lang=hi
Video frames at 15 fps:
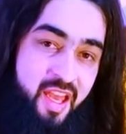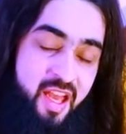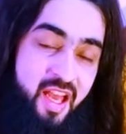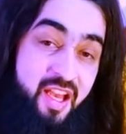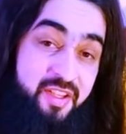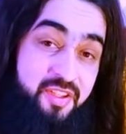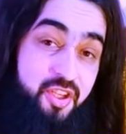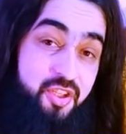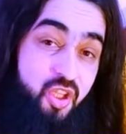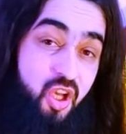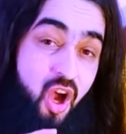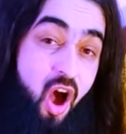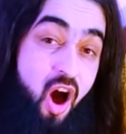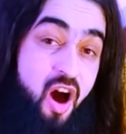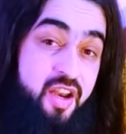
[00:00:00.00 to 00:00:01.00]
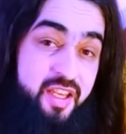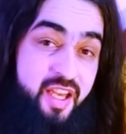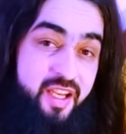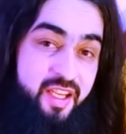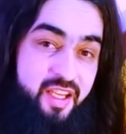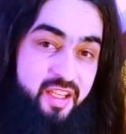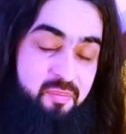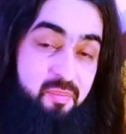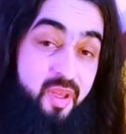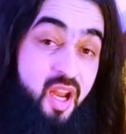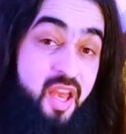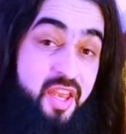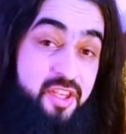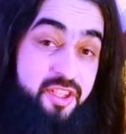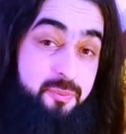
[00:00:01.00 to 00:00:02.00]
एक चीज खड़ करे
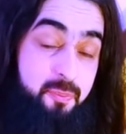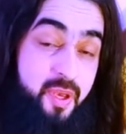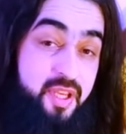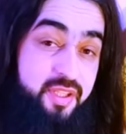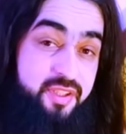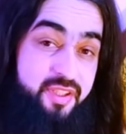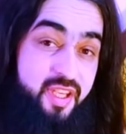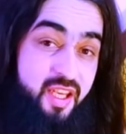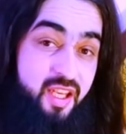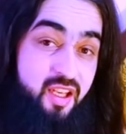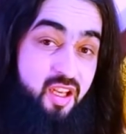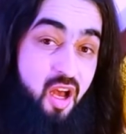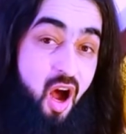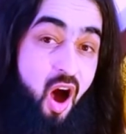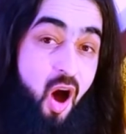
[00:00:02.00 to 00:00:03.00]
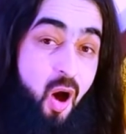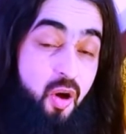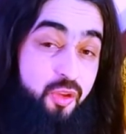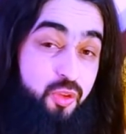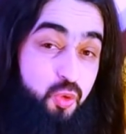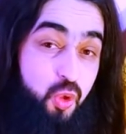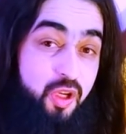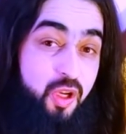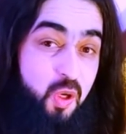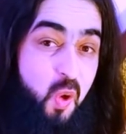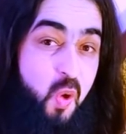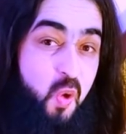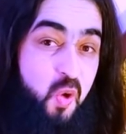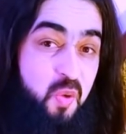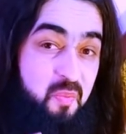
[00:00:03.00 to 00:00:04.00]
मेरा स्पीच से थोड़े
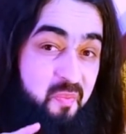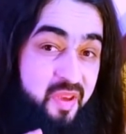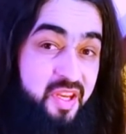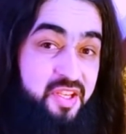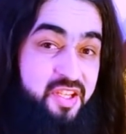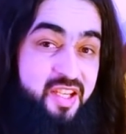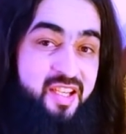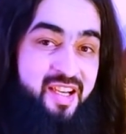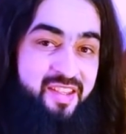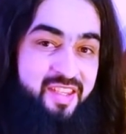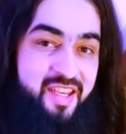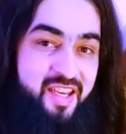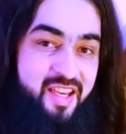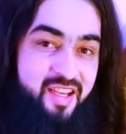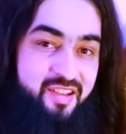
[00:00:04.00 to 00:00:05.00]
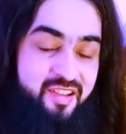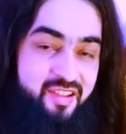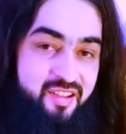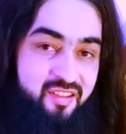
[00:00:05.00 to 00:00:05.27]
लोग को मिर्ची लगते हैं